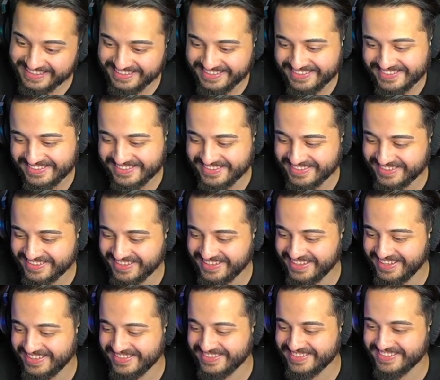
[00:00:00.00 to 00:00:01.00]
diyorsun ya
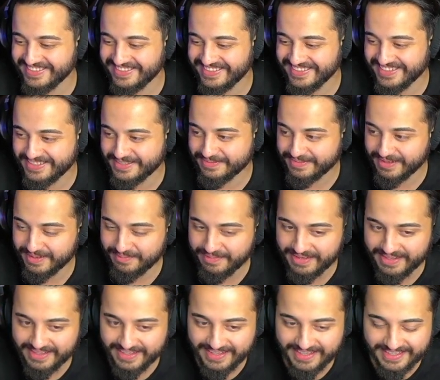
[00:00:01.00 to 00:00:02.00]
ağzını ısırasım geliyor.
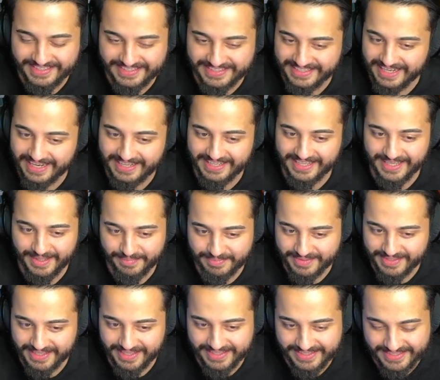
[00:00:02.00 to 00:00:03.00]
Beni dinle şimdi. Nereden
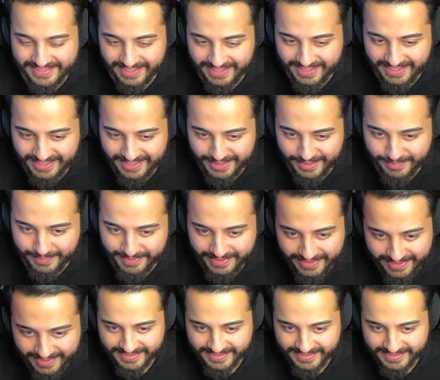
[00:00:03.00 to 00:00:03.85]
yaptın 6 saatlik aramayı?